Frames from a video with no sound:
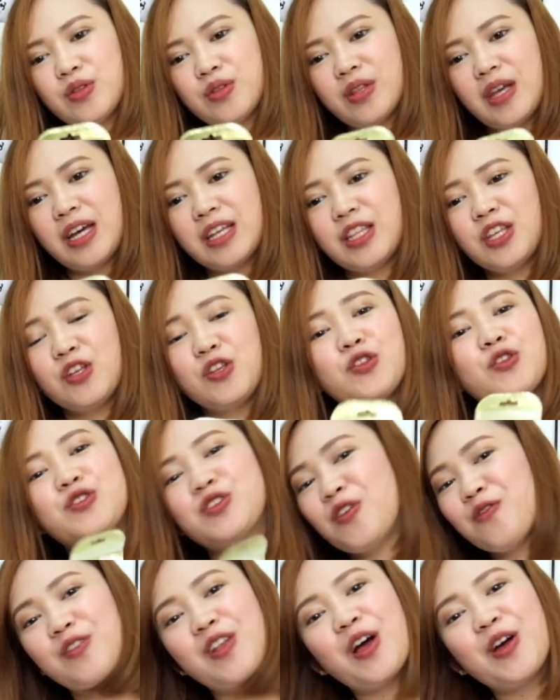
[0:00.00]
nakita niyo to
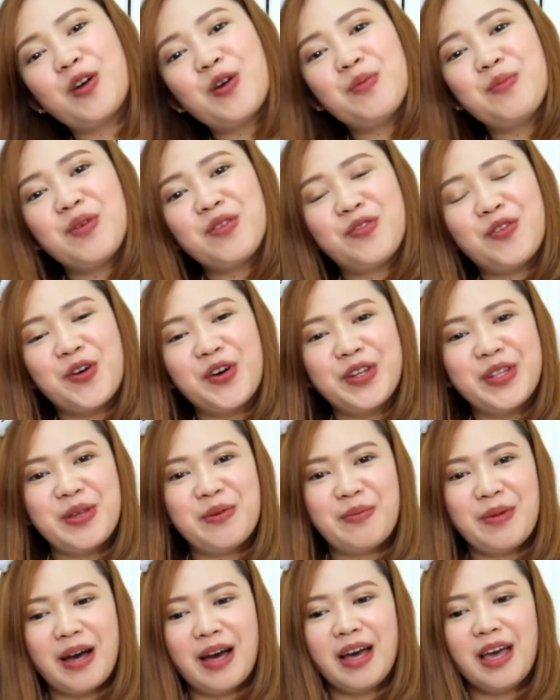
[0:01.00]
sa vlog ko before, di
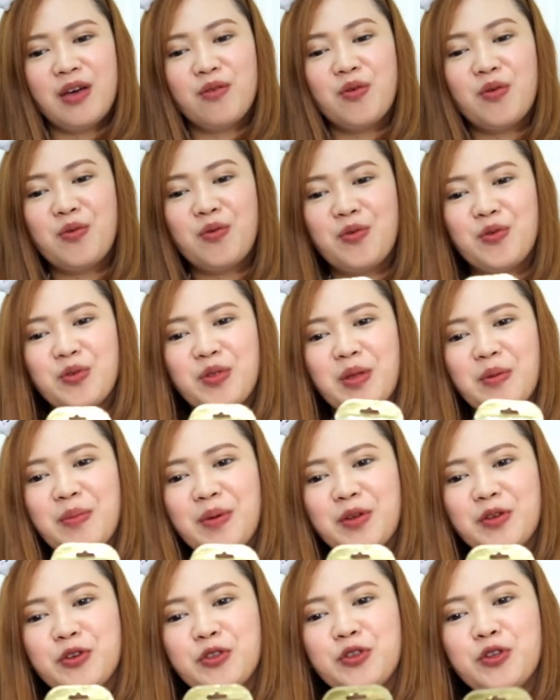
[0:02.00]
ba? Ewan ko, na,
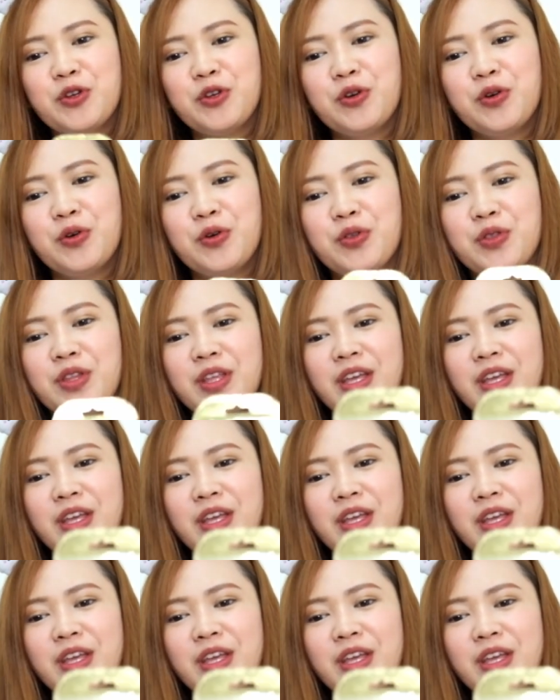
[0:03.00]
napanood niyo yun.